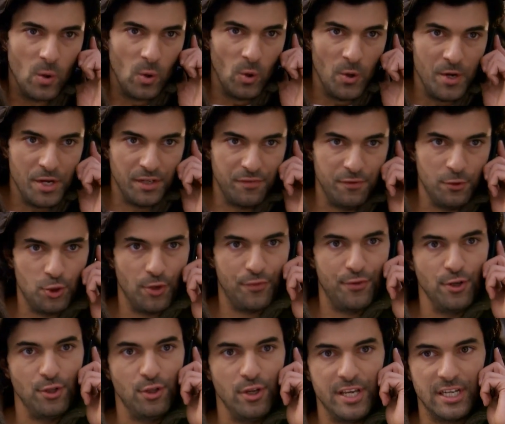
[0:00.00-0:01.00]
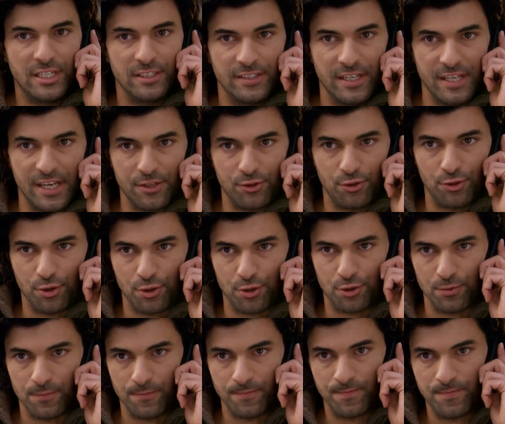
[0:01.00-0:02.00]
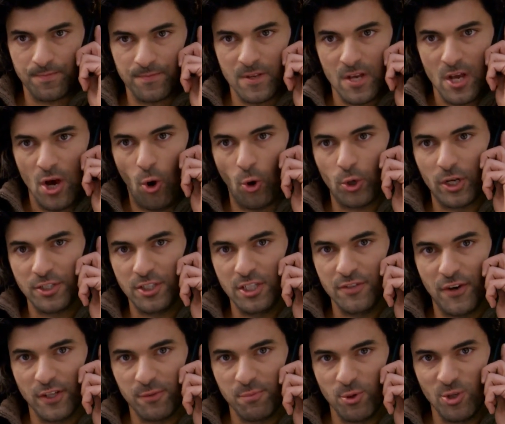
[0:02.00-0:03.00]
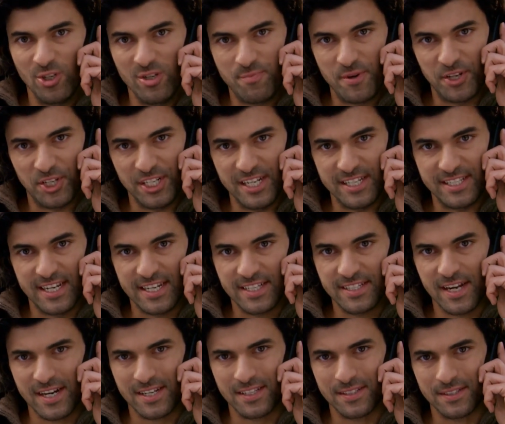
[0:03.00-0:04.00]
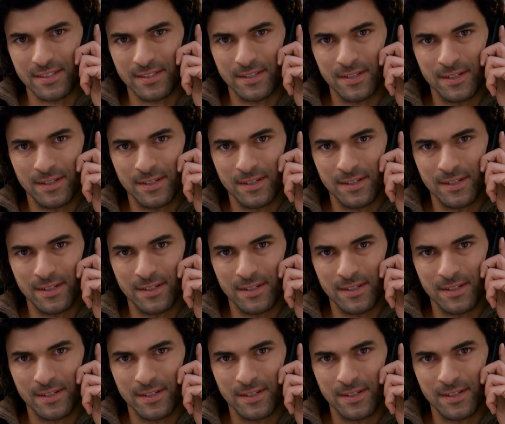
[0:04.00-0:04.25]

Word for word: O herifi diye yanında gezdiriyorsun. O kadını Fatma Gül'ün peşine sen taktın.